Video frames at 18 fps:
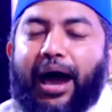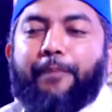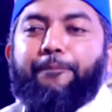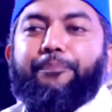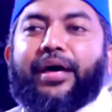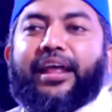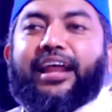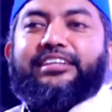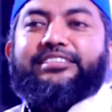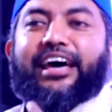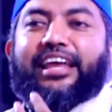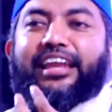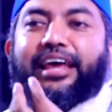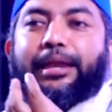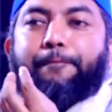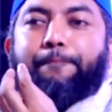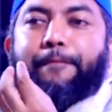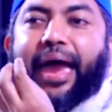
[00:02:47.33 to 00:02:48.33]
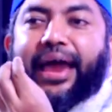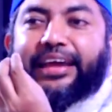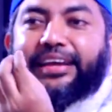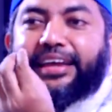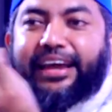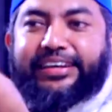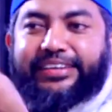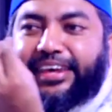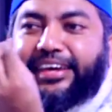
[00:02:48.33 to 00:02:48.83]
আপনারা জানেন
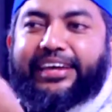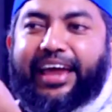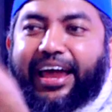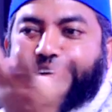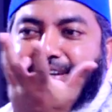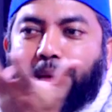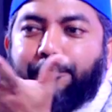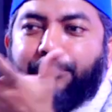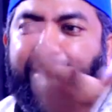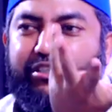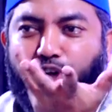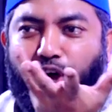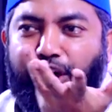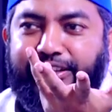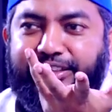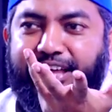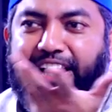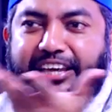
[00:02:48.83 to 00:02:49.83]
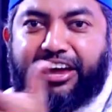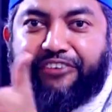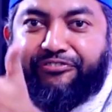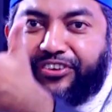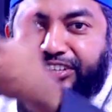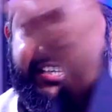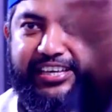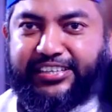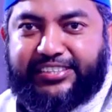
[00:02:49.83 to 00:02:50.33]
ম্যাগনেটিক একটা বিষয়টাকে
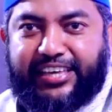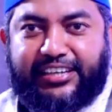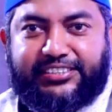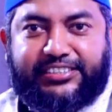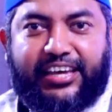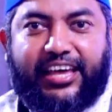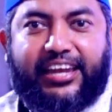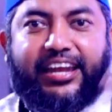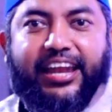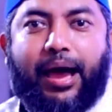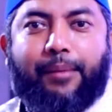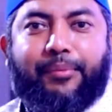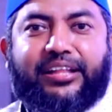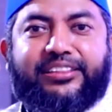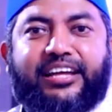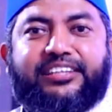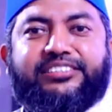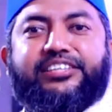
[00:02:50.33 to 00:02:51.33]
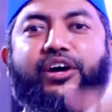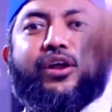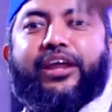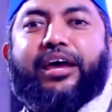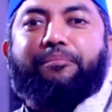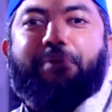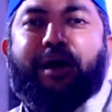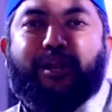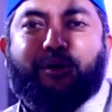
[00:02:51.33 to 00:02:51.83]
ফিজিক্সের ছেলেরা আমাদের চেয়ে
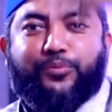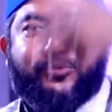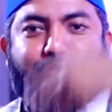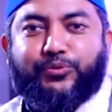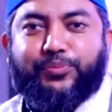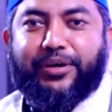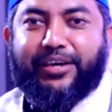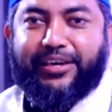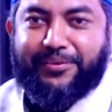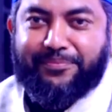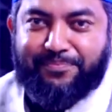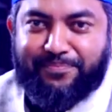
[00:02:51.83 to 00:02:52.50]
অনেক ভালো বুঝবে